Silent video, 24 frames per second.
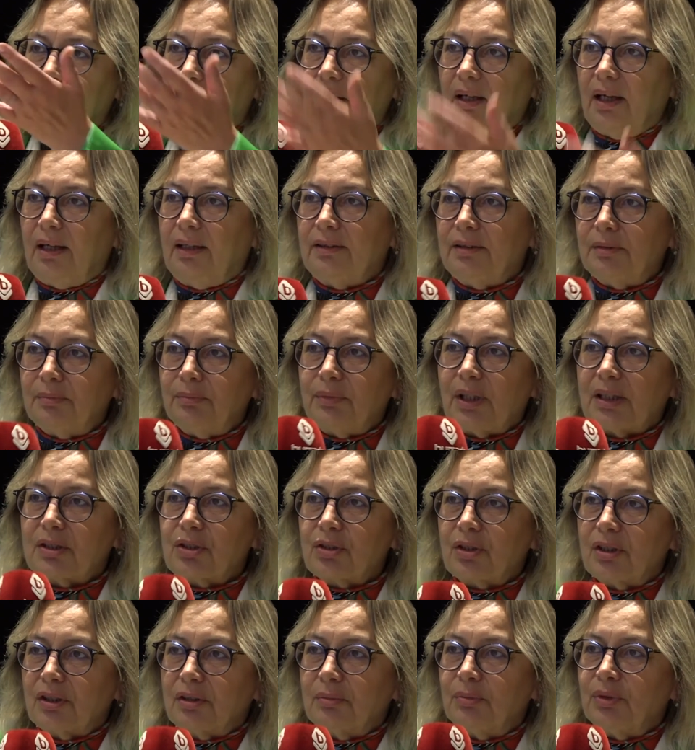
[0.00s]
Engin
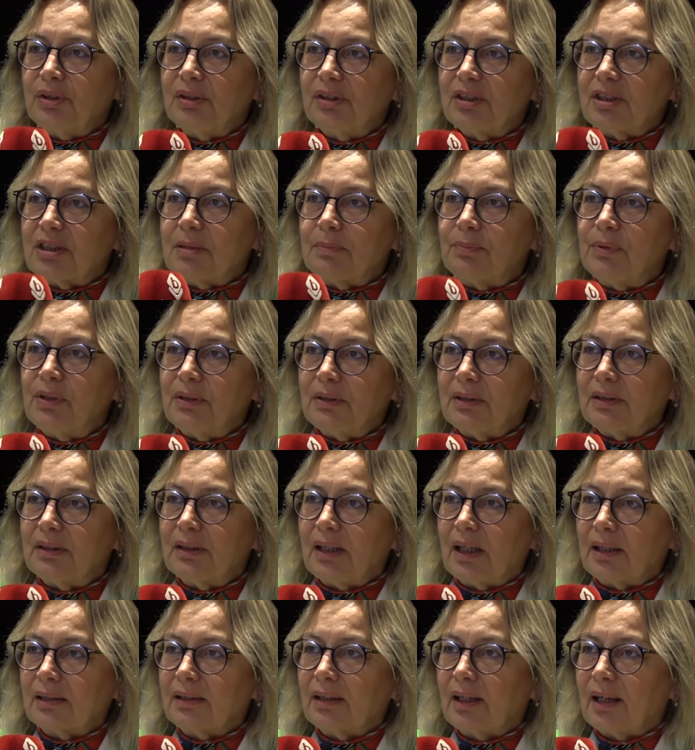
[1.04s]
Başkanımın
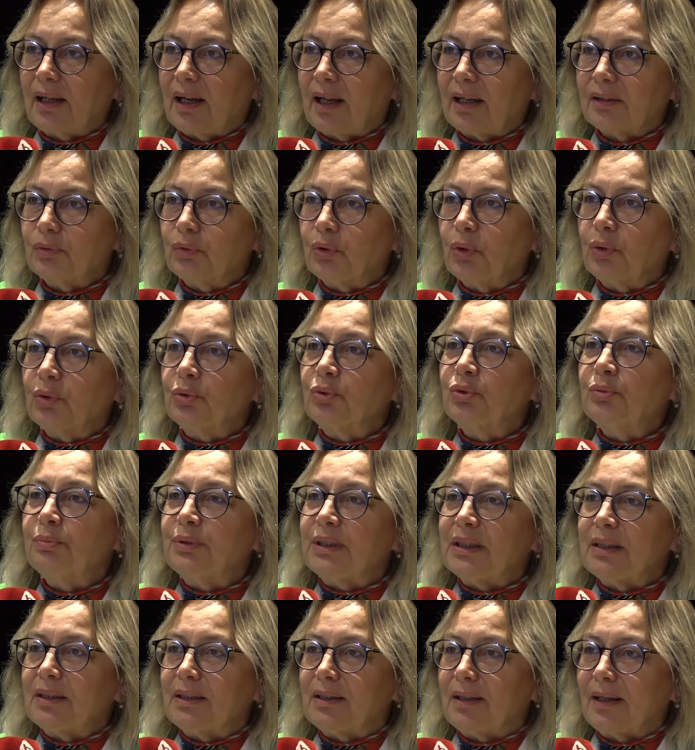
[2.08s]
disiplininden gelen doğru
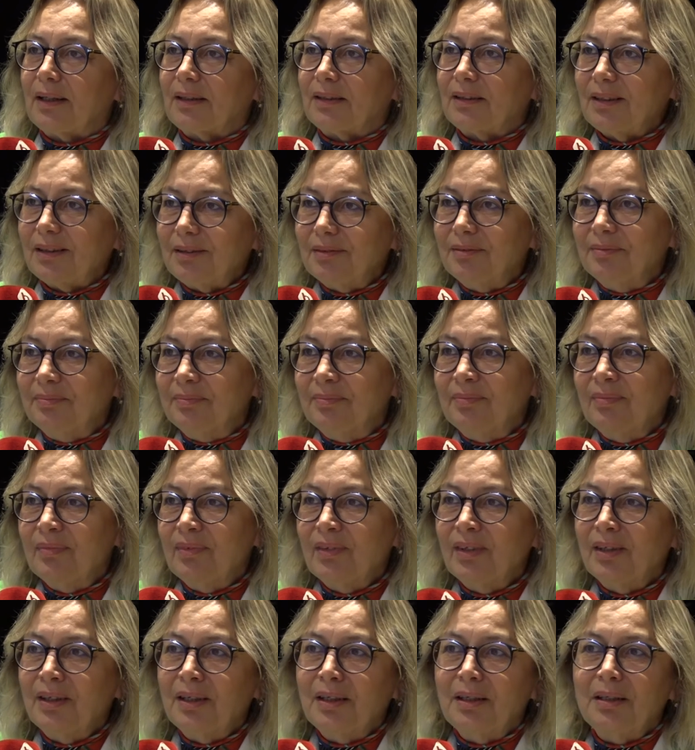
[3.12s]
bilgileri
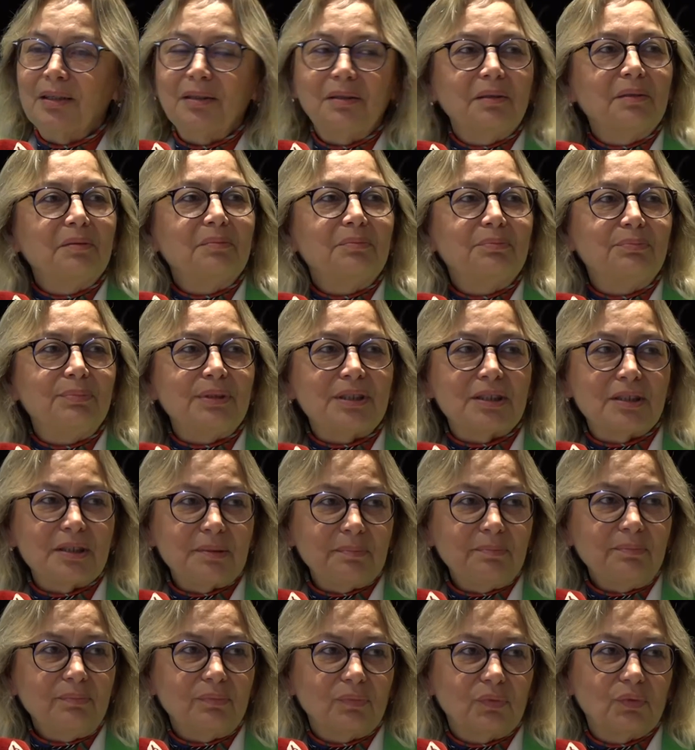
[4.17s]

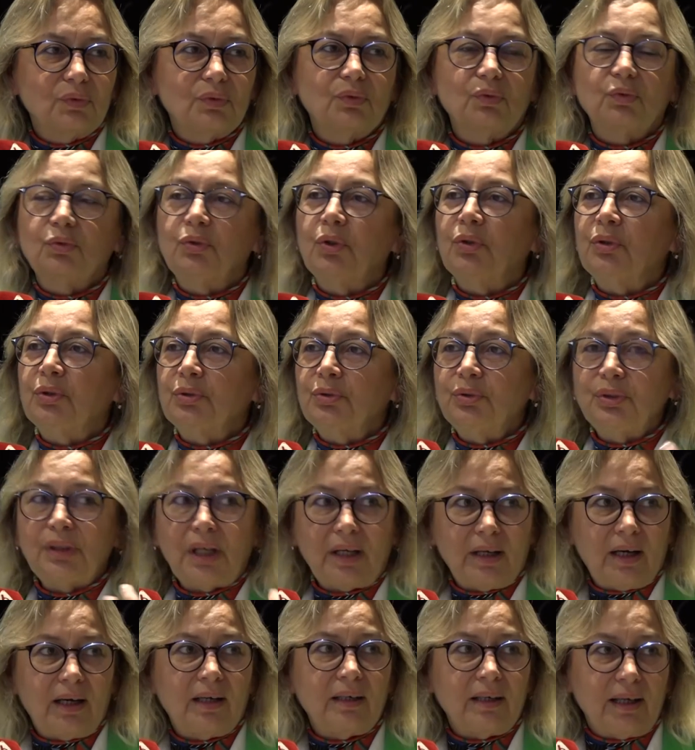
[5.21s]
bizim doğru
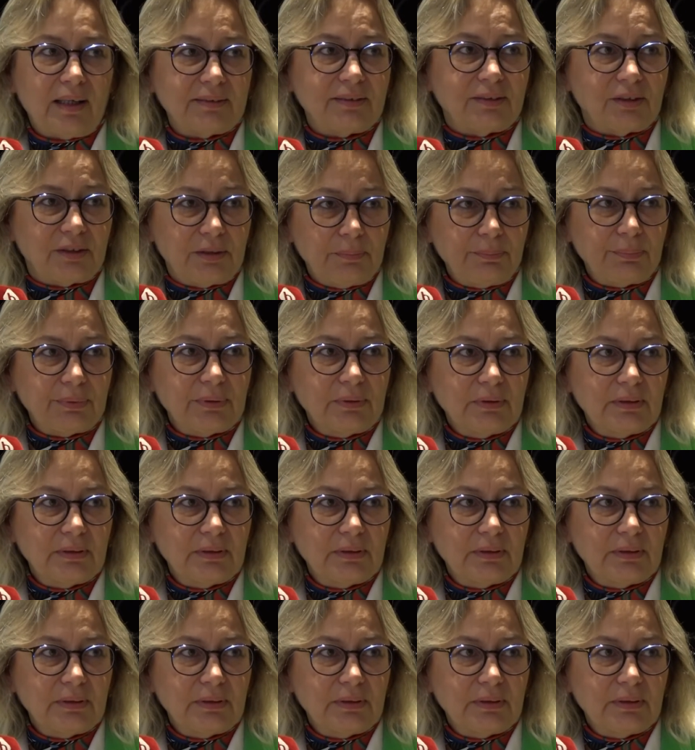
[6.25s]
değerlendirip